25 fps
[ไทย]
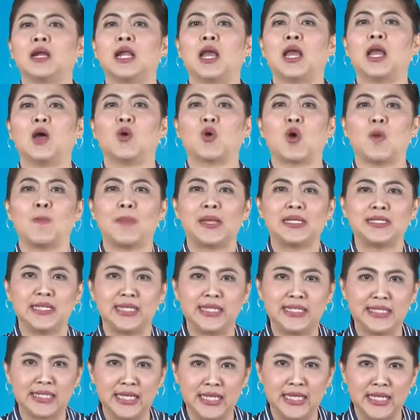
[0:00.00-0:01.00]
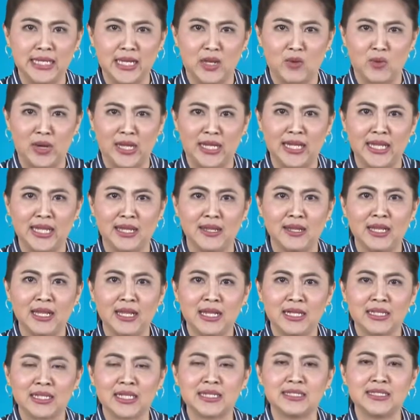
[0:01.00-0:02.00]
เราก็ไป 4G ในวันนี้
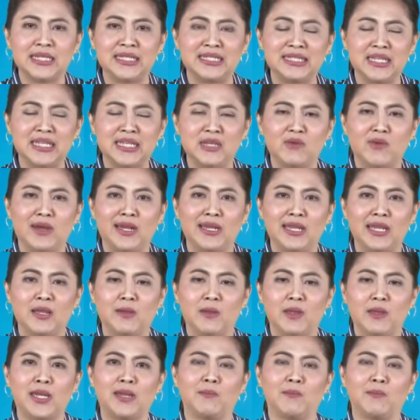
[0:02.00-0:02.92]
แต่ 4G วันนี้